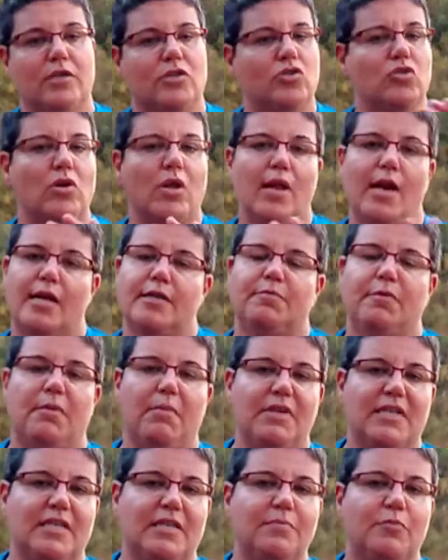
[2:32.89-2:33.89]
Esa es una de las
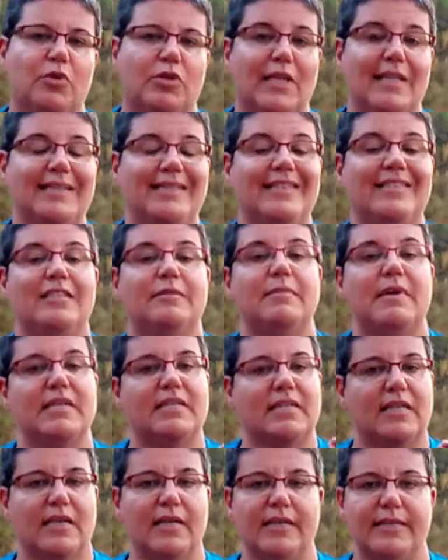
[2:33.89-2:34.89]
premisas
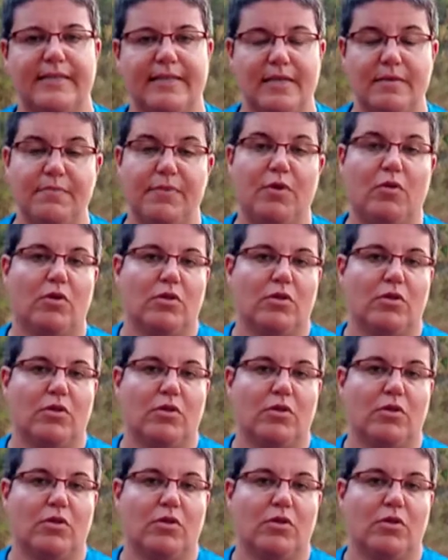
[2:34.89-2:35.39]
importantísimas que siempre